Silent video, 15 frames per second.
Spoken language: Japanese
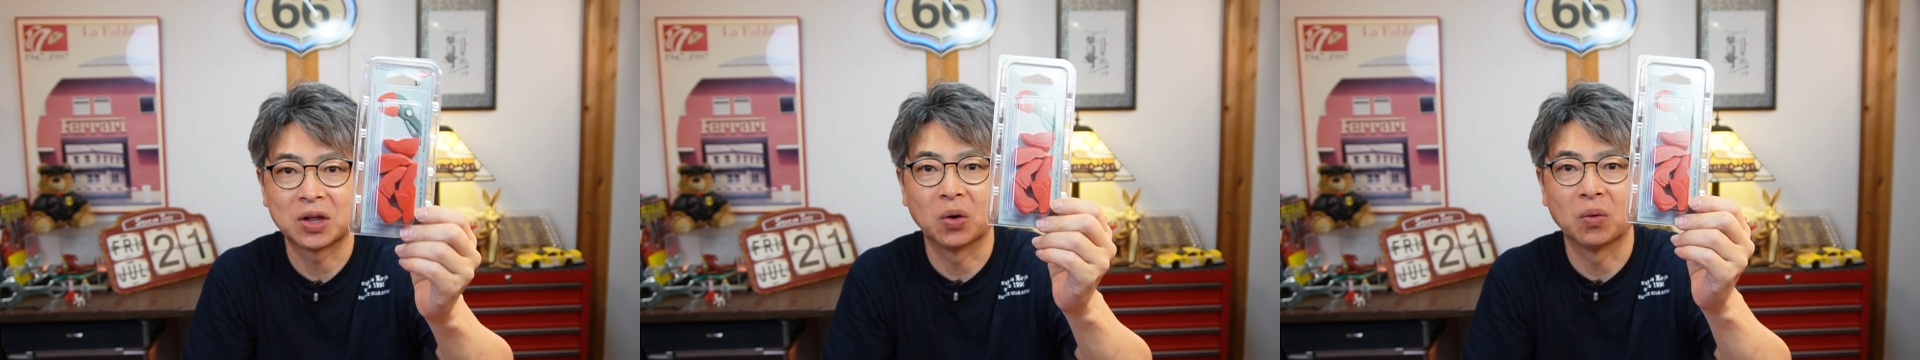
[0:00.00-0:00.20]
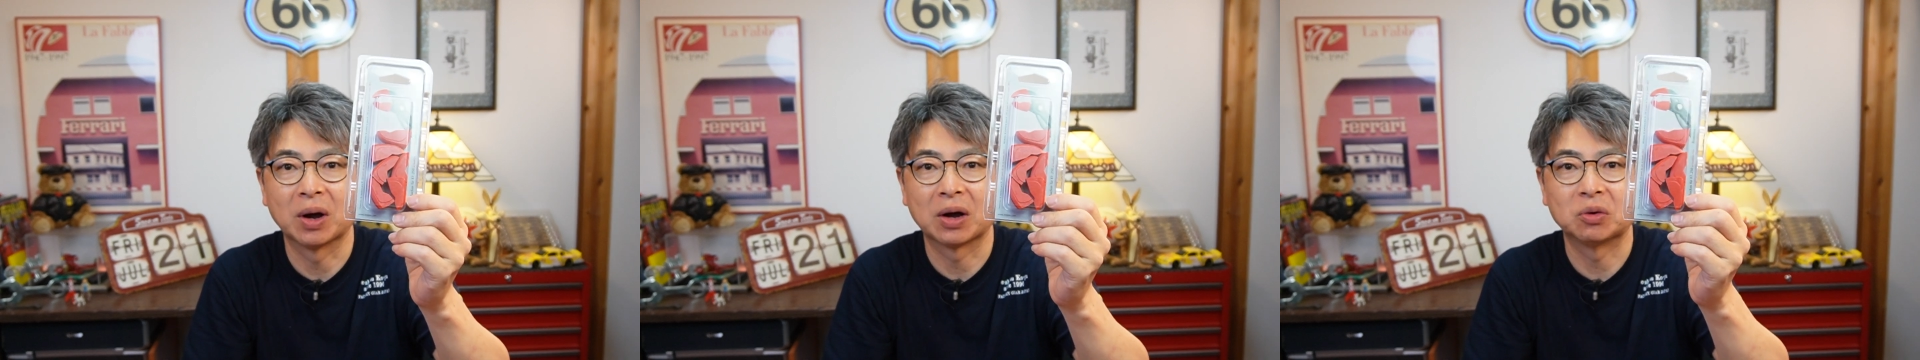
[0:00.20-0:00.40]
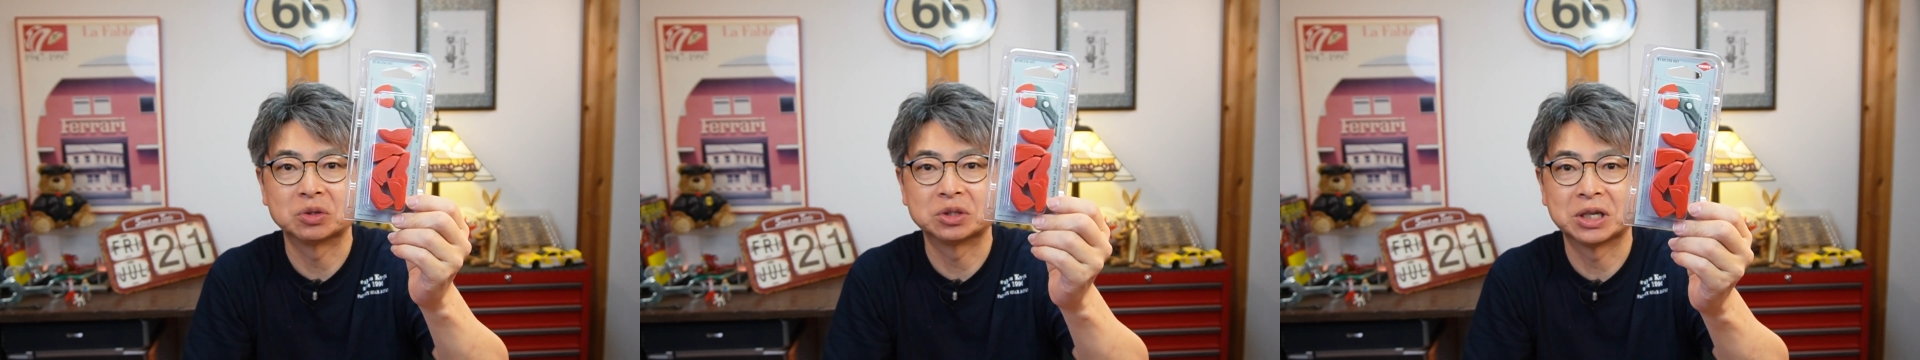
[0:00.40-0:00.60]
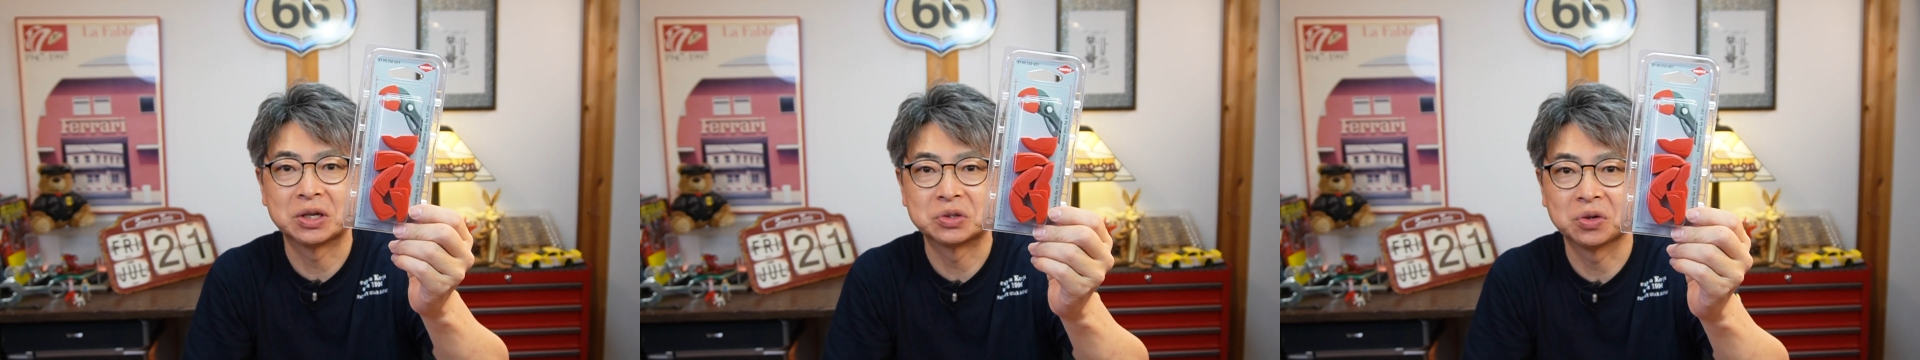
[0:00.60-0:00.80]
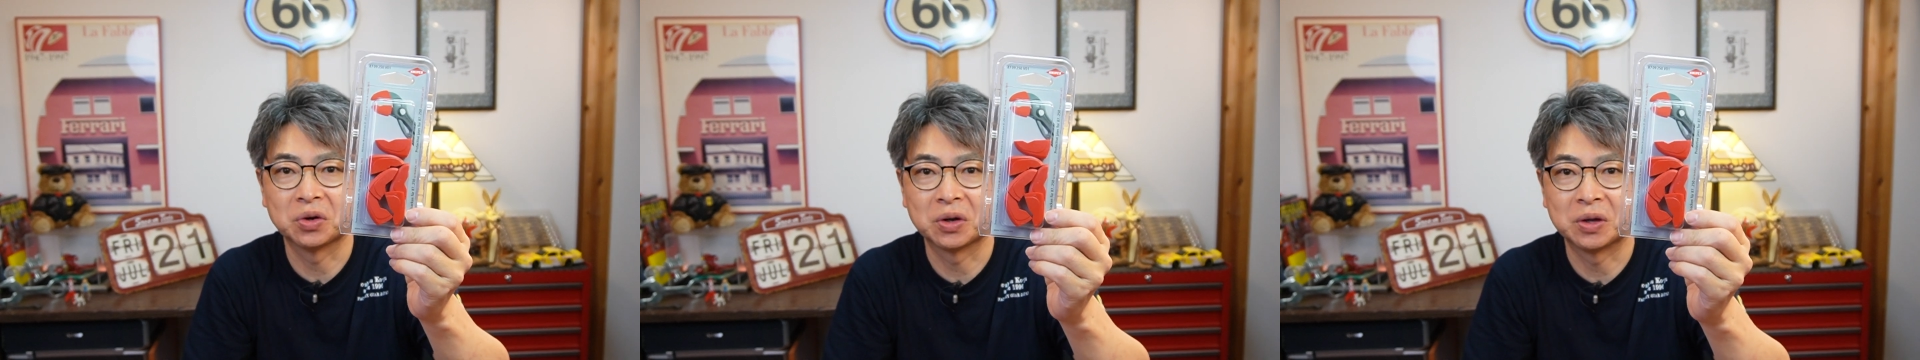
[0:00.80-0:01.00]
今日はこちら
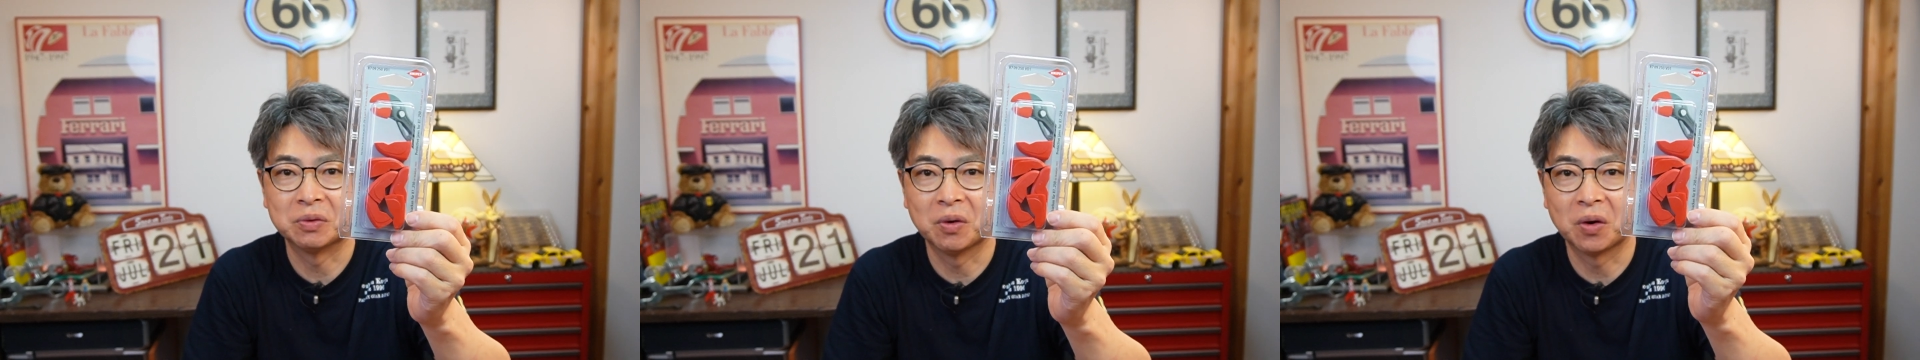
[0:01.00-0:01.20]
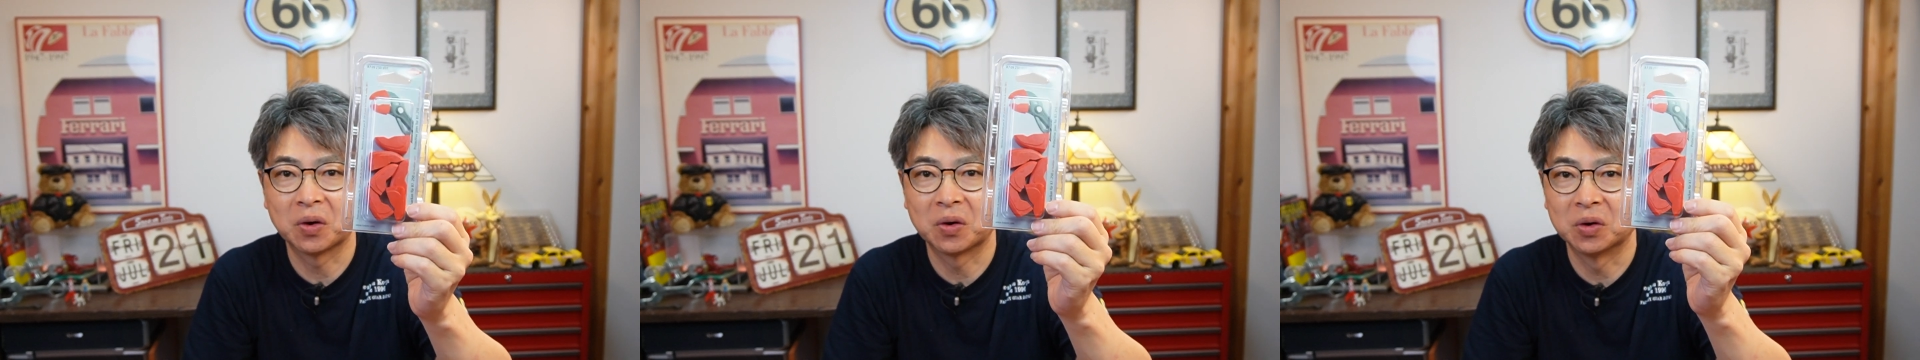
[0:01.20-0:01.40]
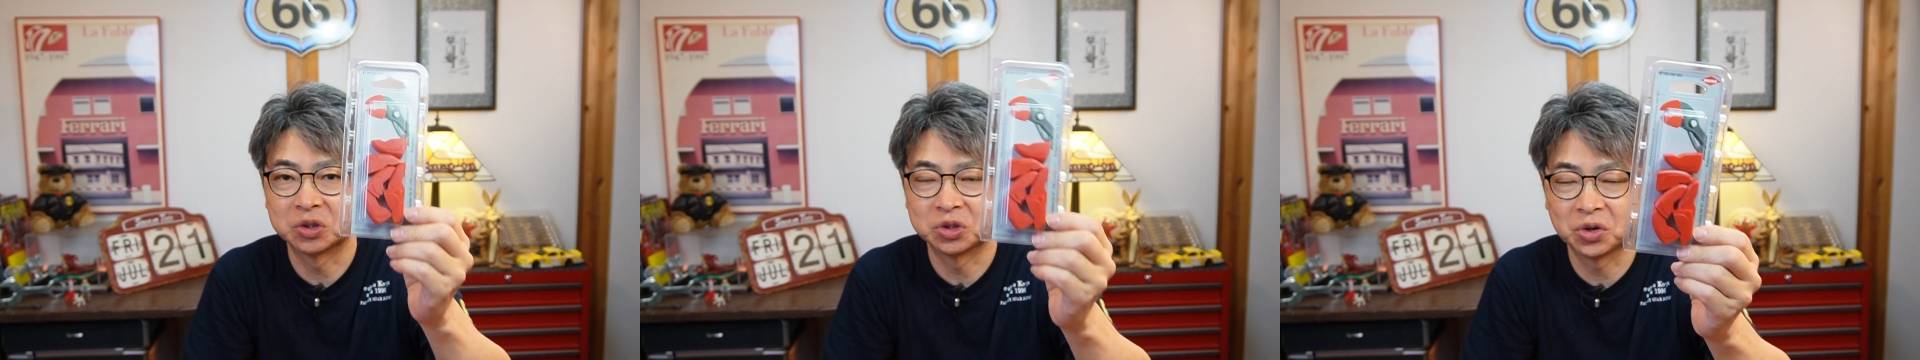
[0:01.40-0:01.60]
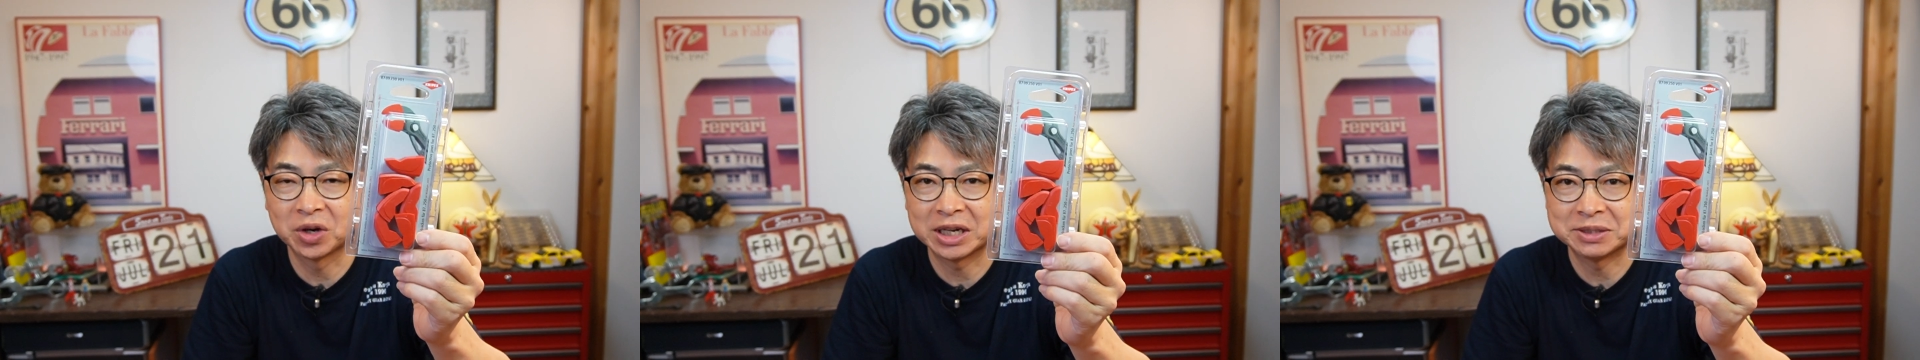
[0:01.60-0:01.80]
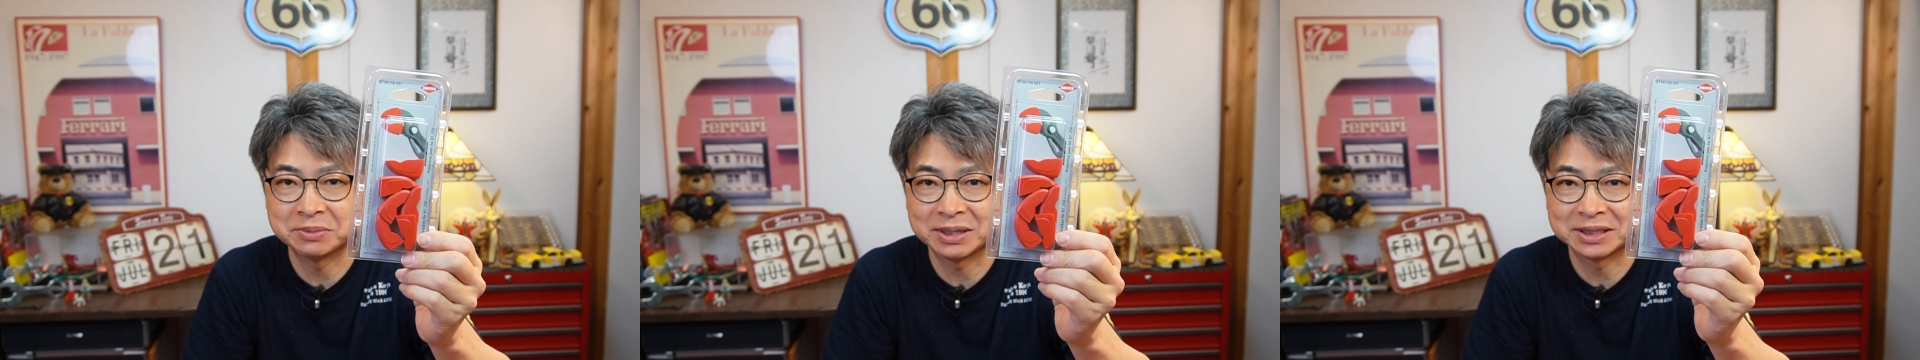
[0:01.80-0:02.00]
の商品をご紹
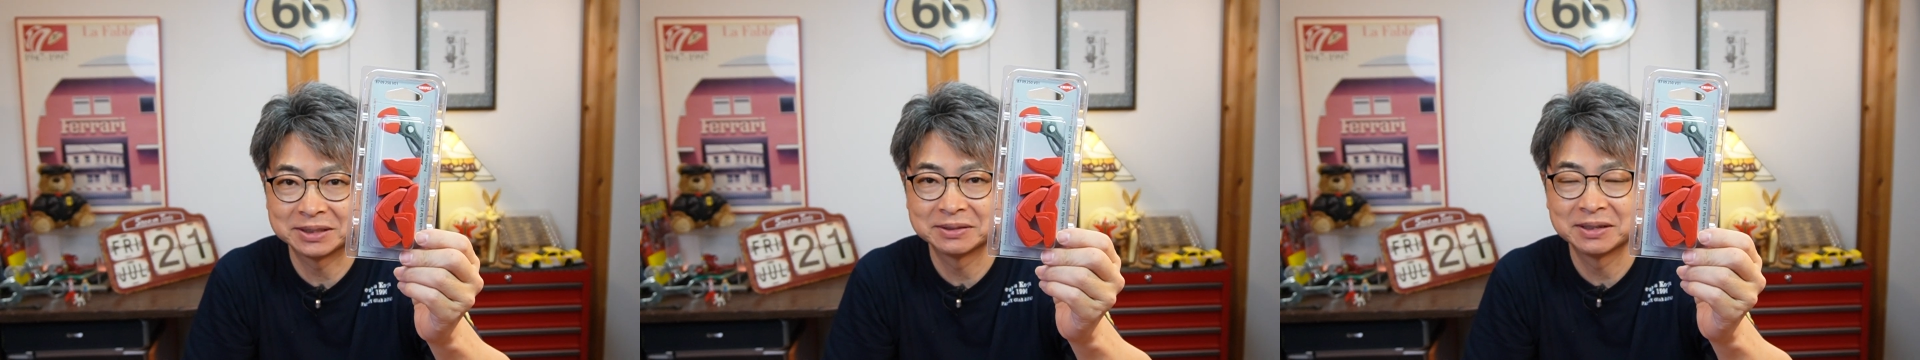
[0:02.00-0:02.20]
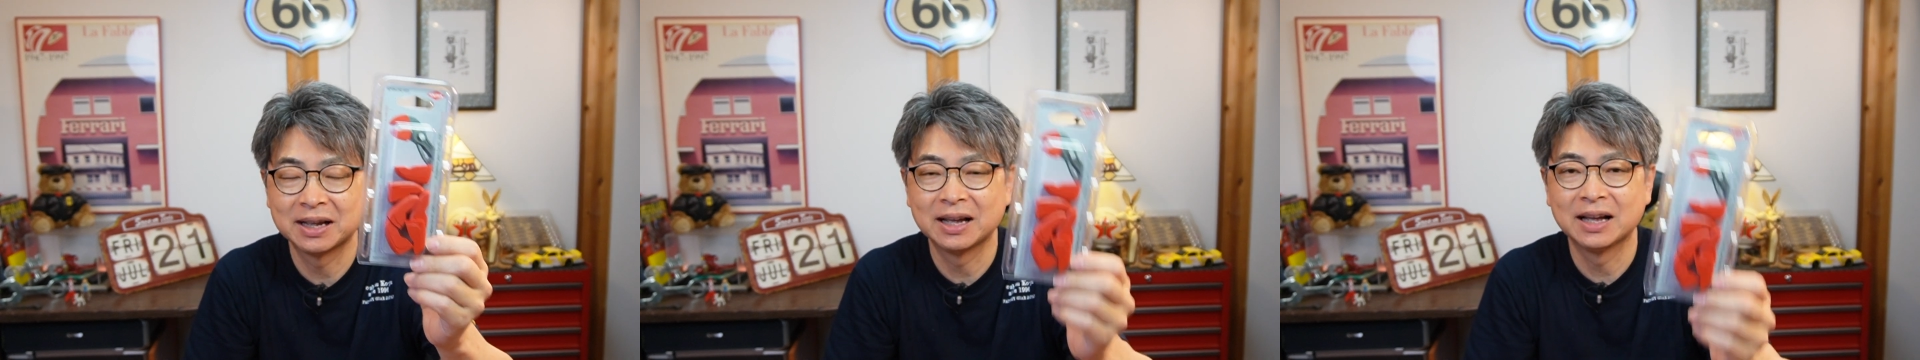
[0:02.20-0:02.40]
介します。